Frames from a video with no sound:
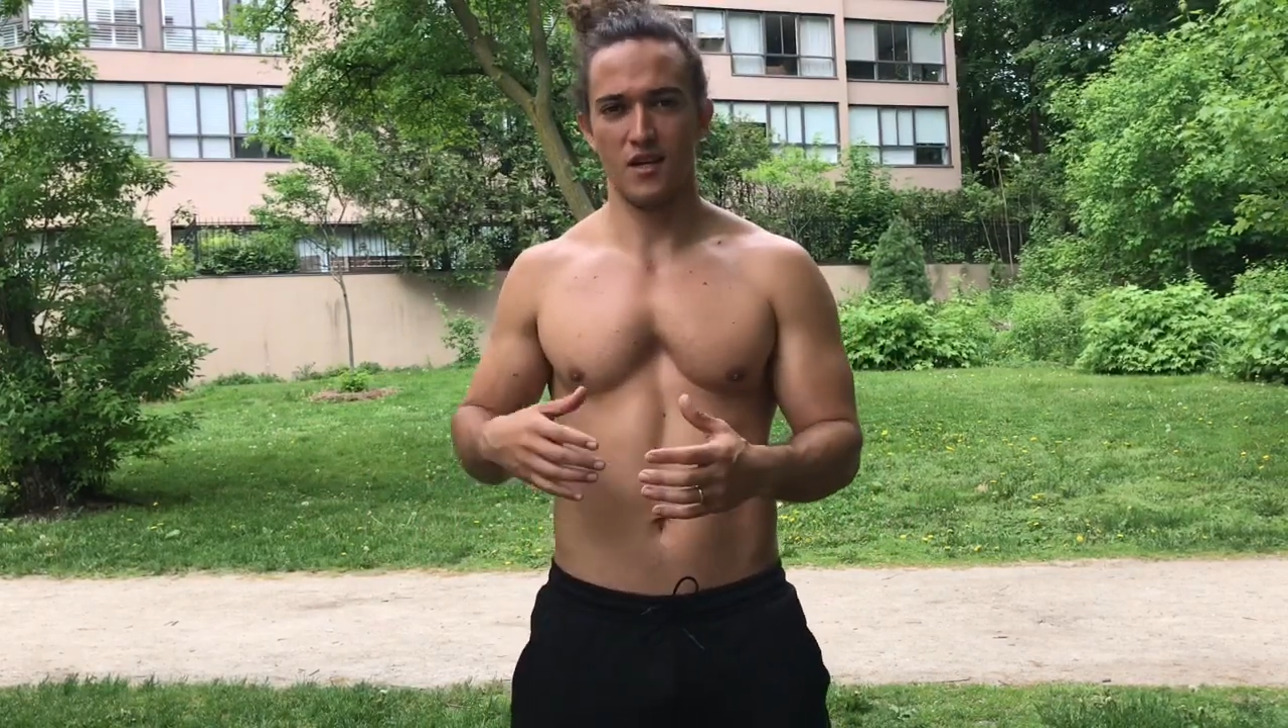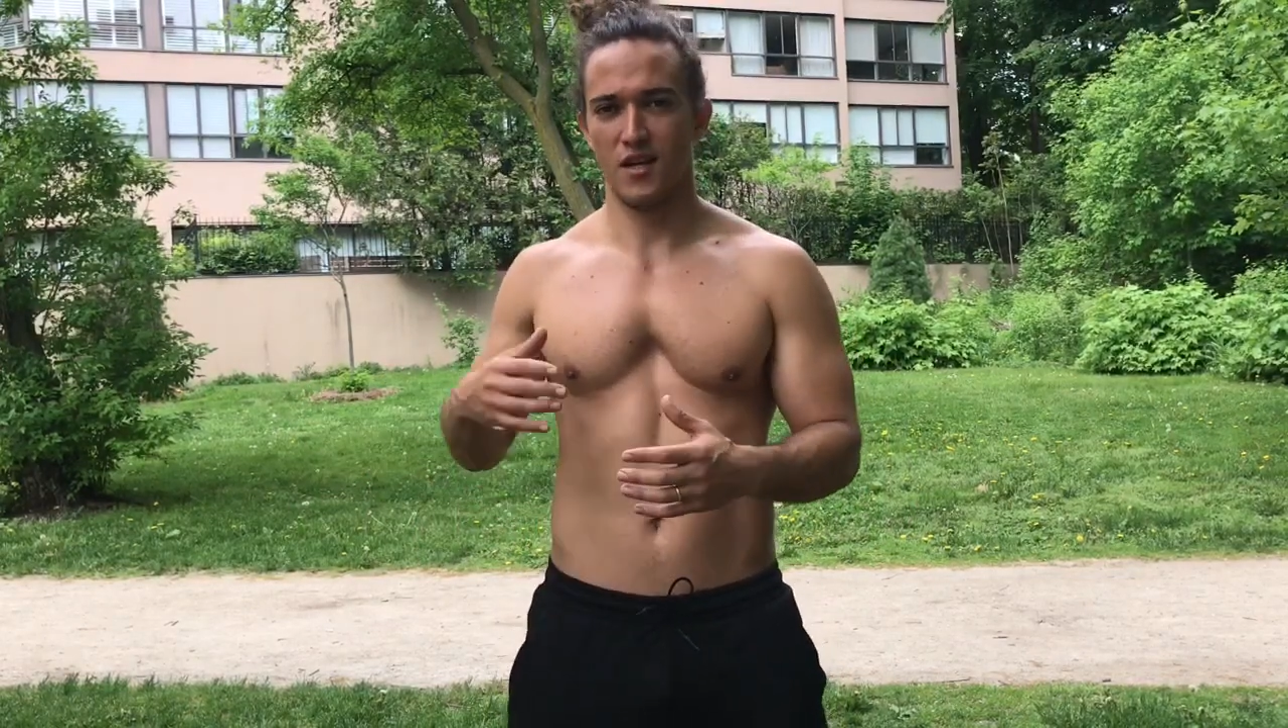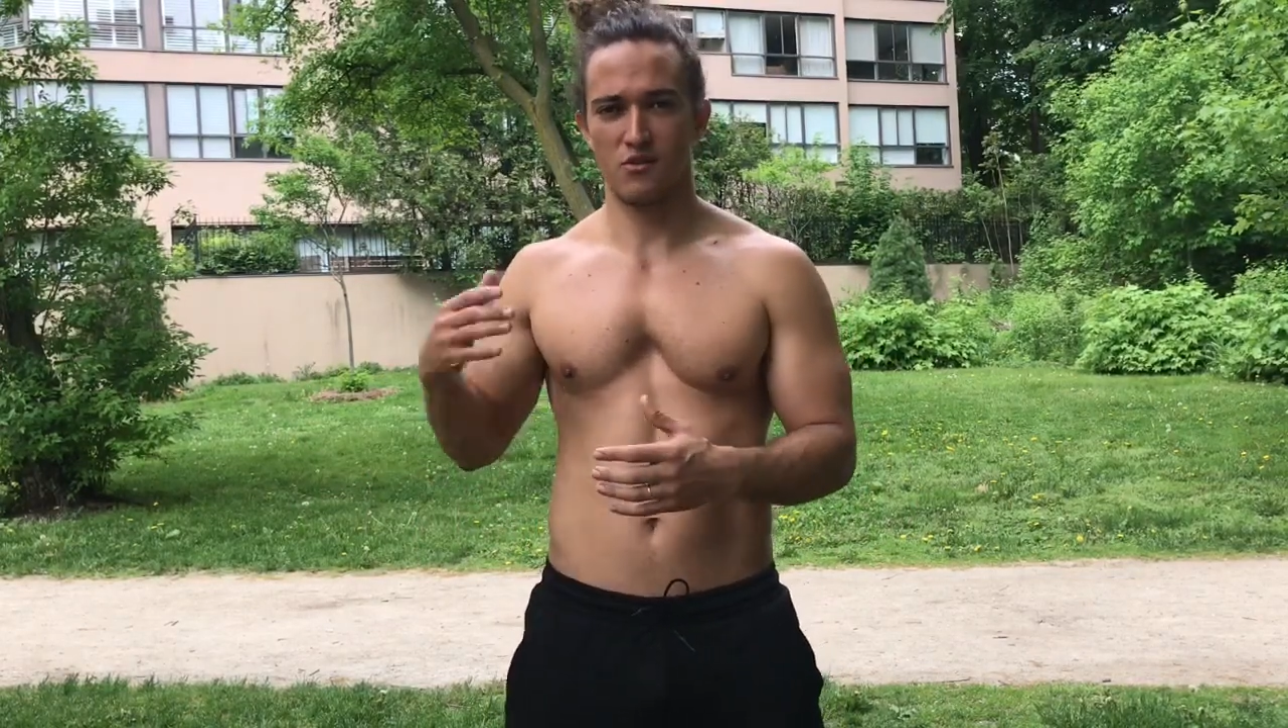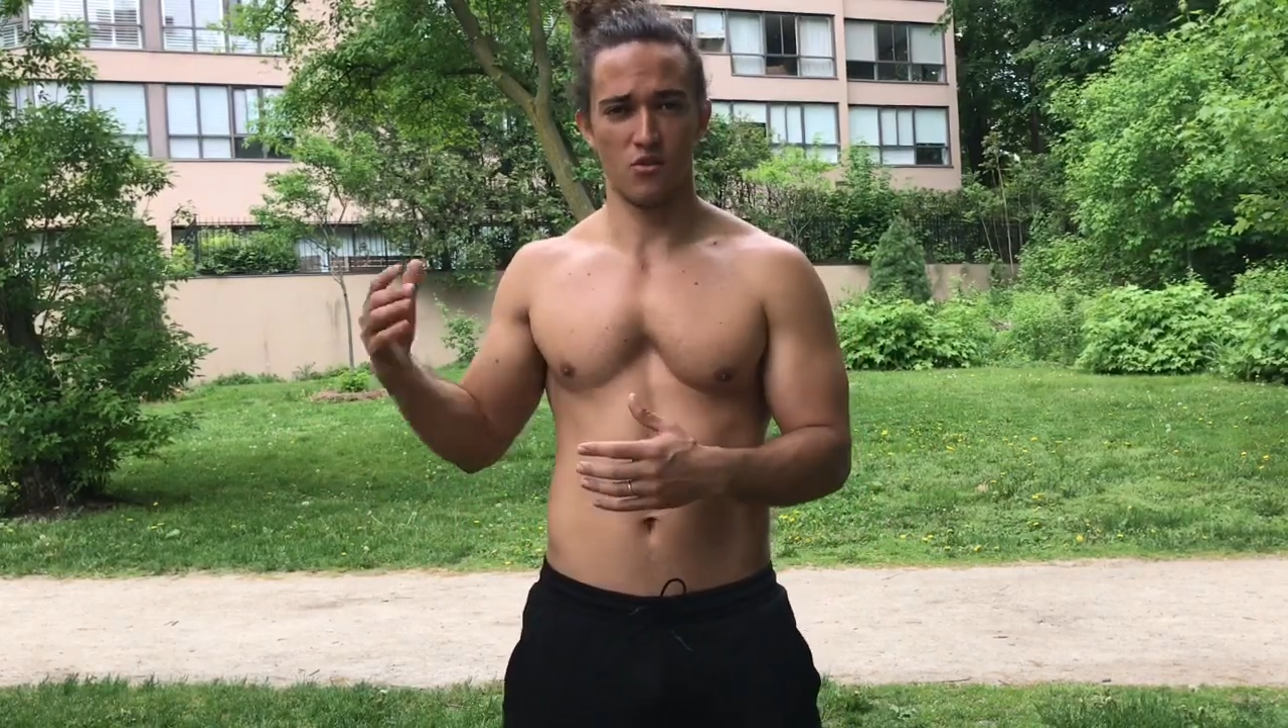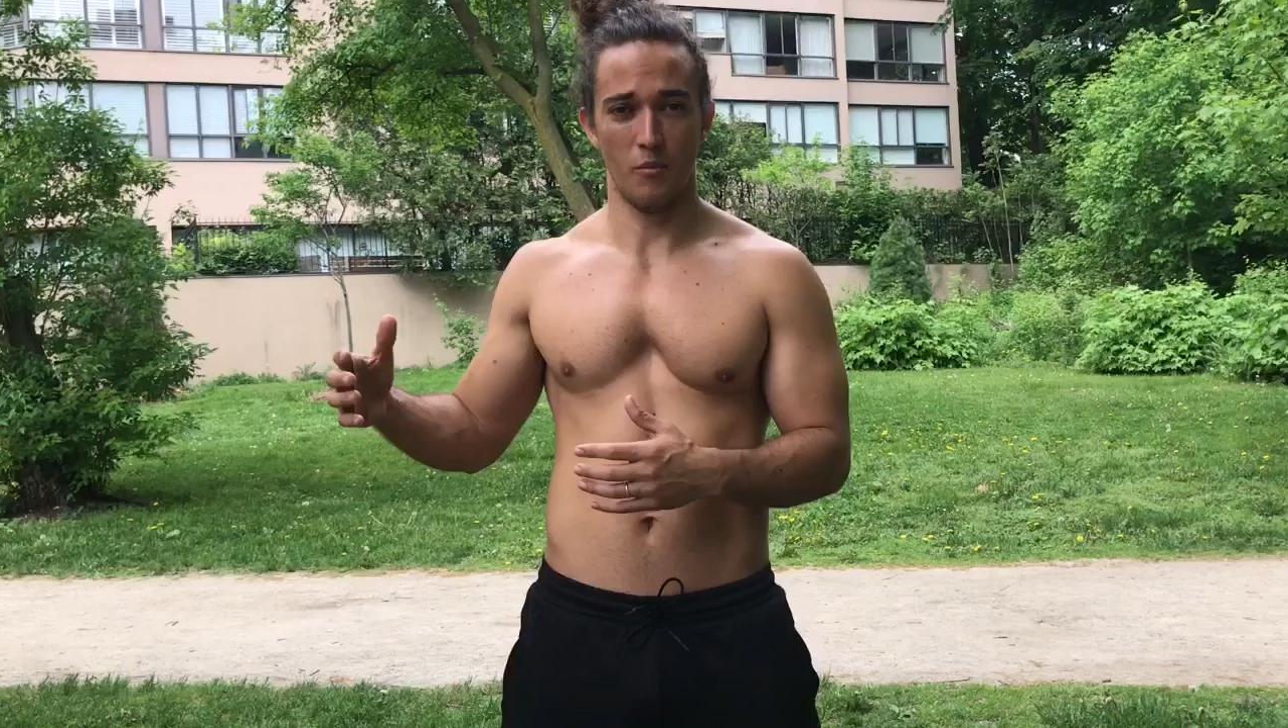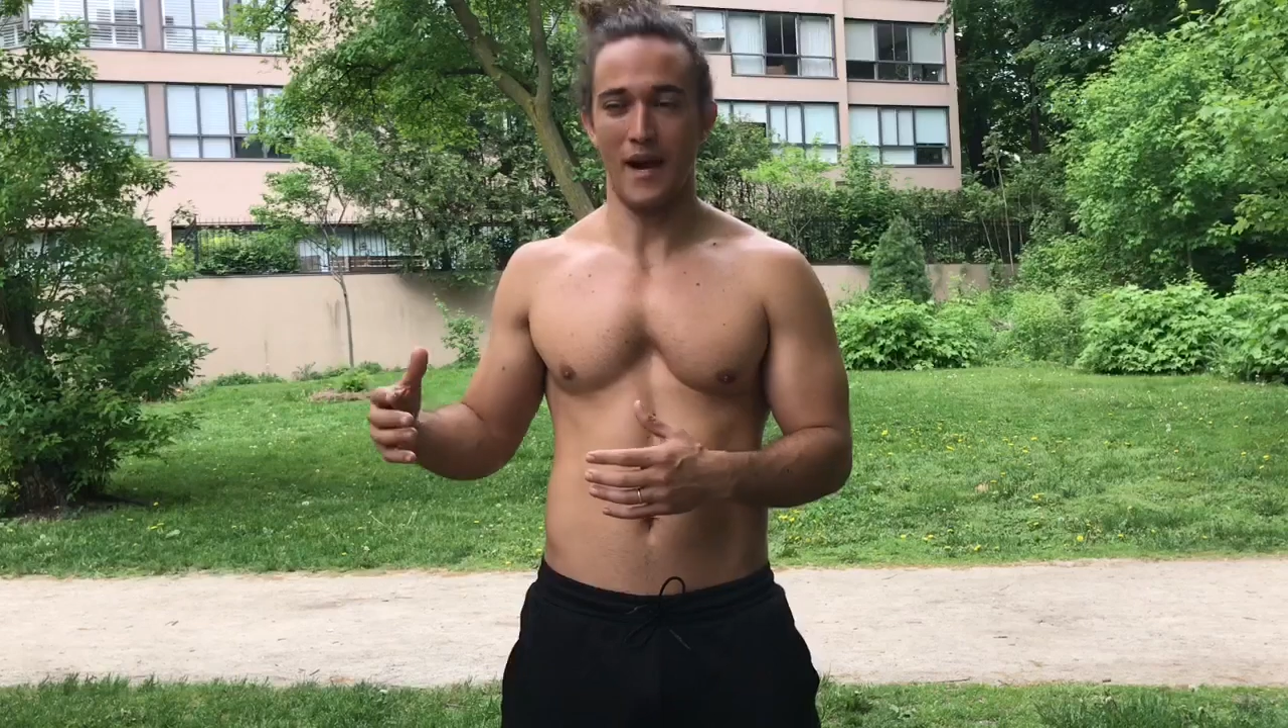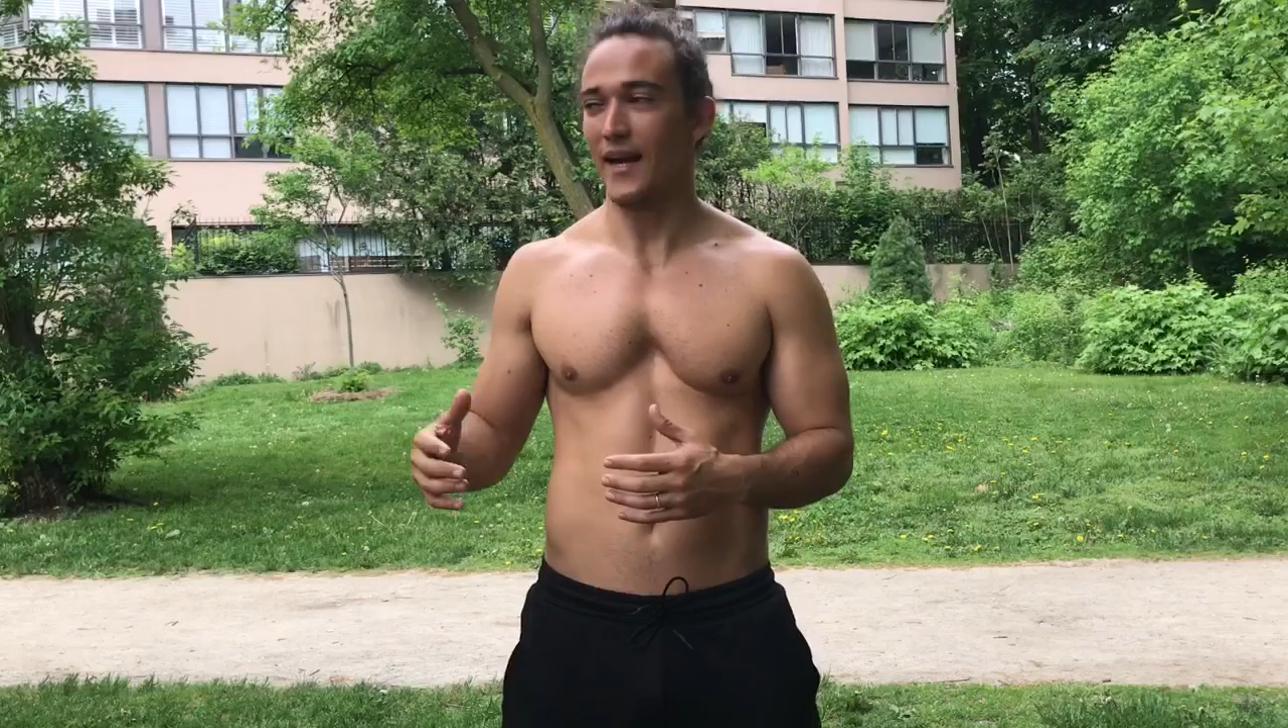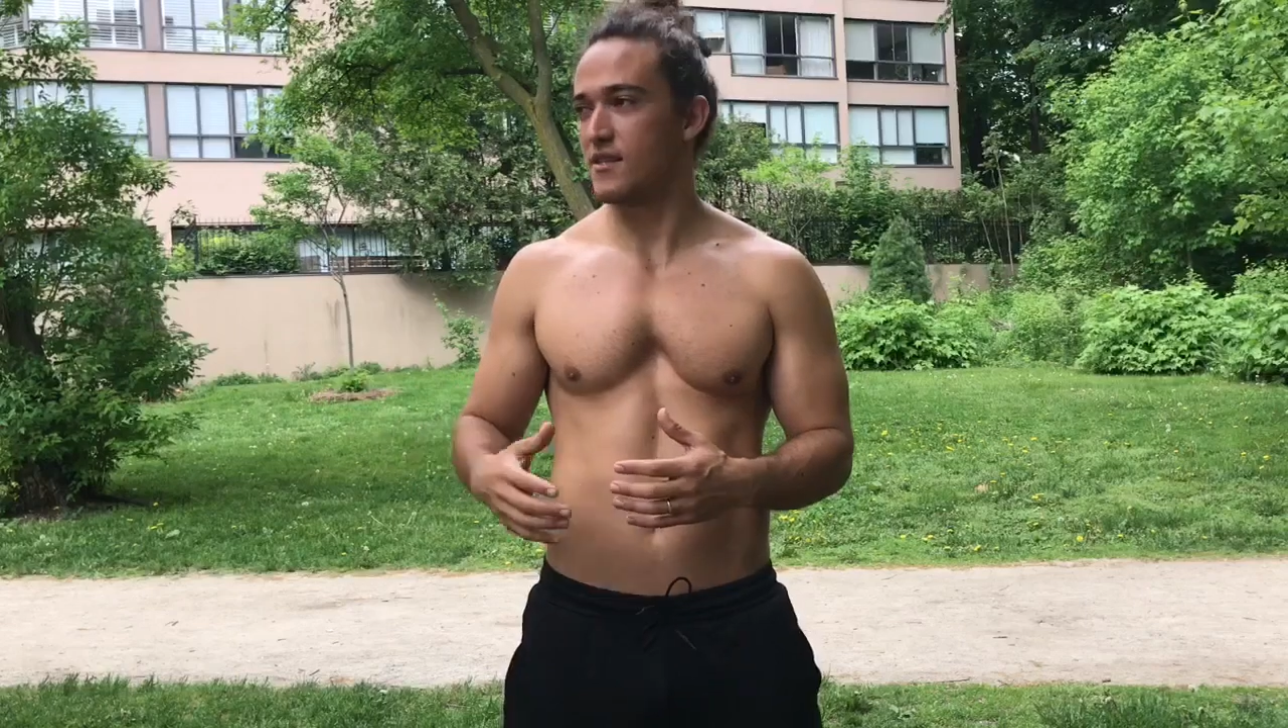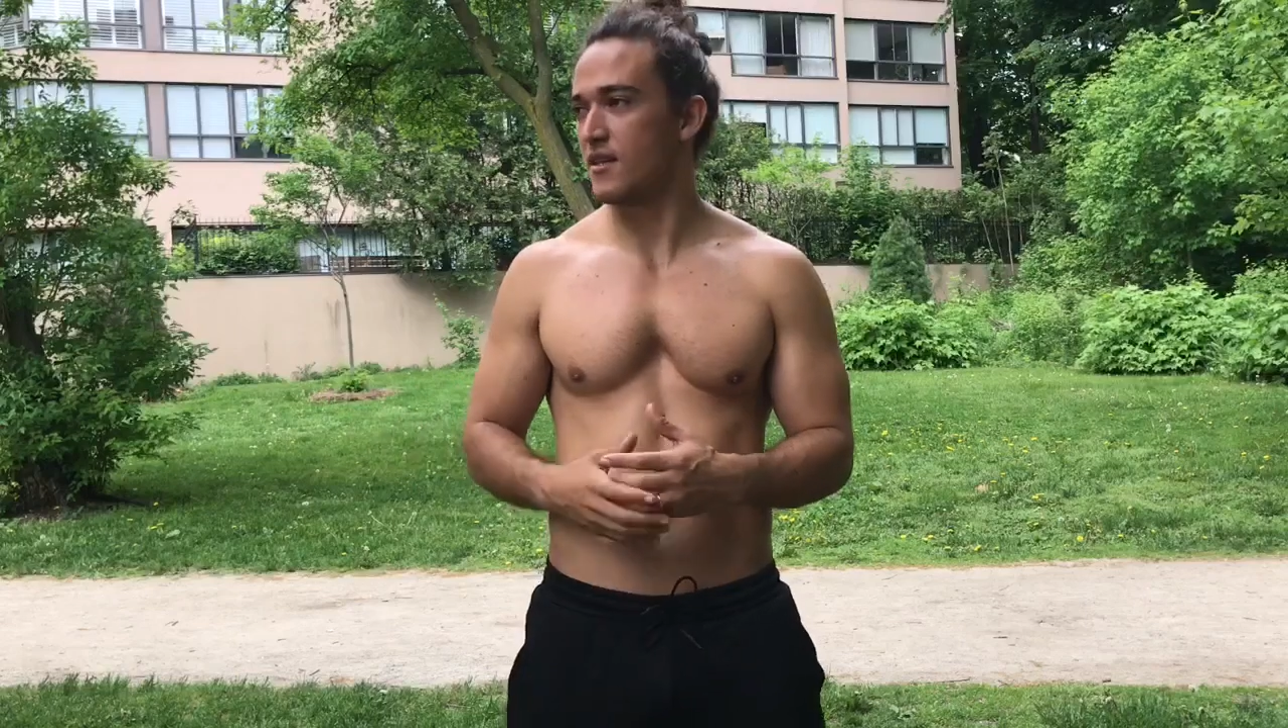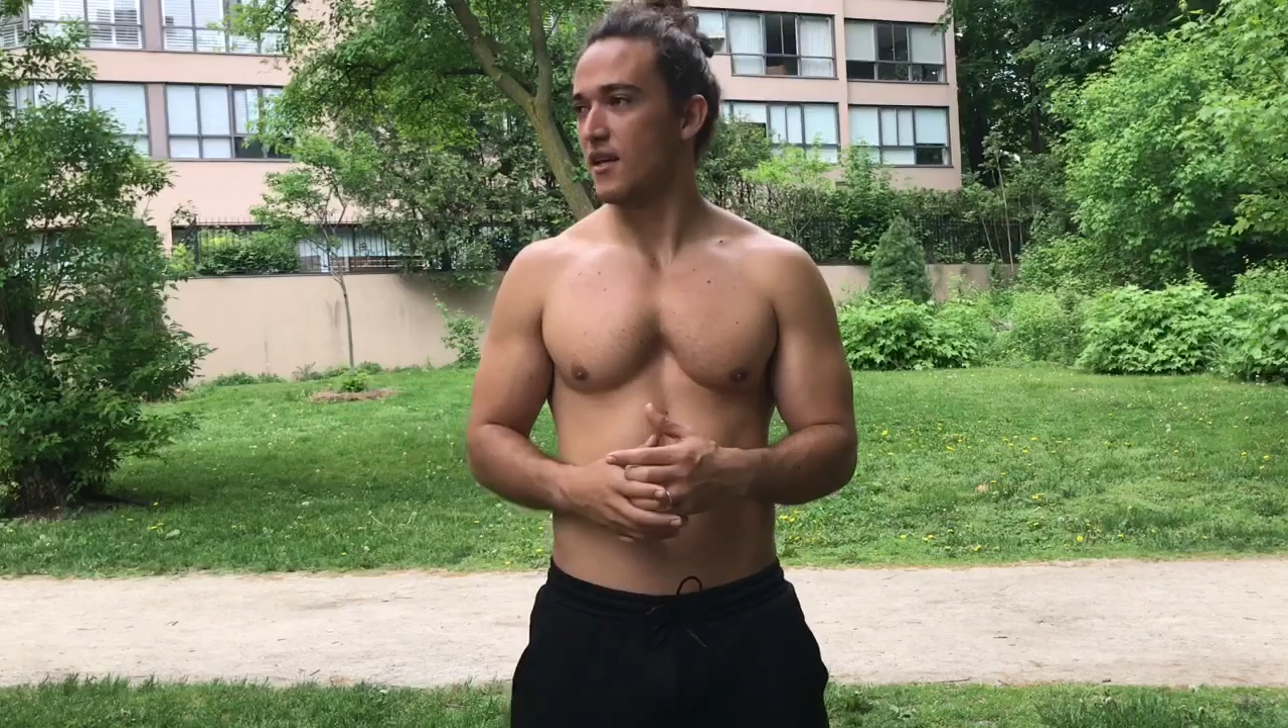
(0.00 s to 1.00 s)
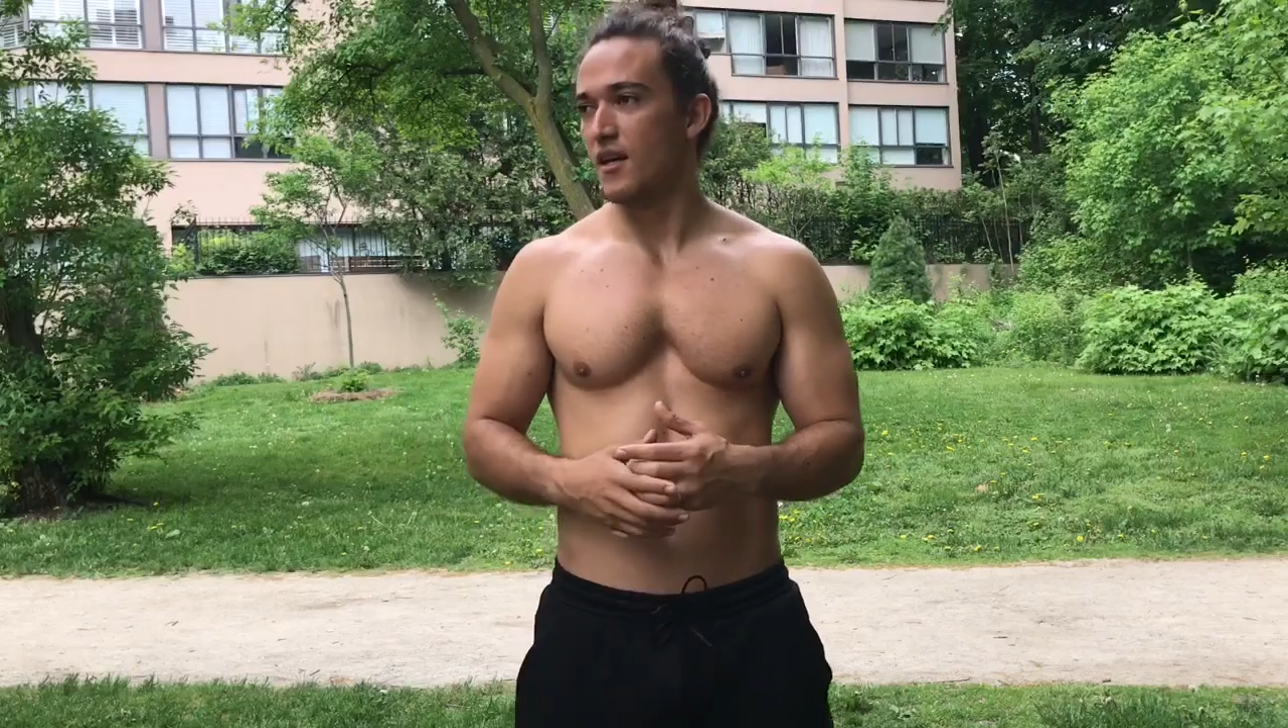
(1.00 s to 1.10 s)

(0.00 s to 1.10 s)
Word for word: anos ou mais,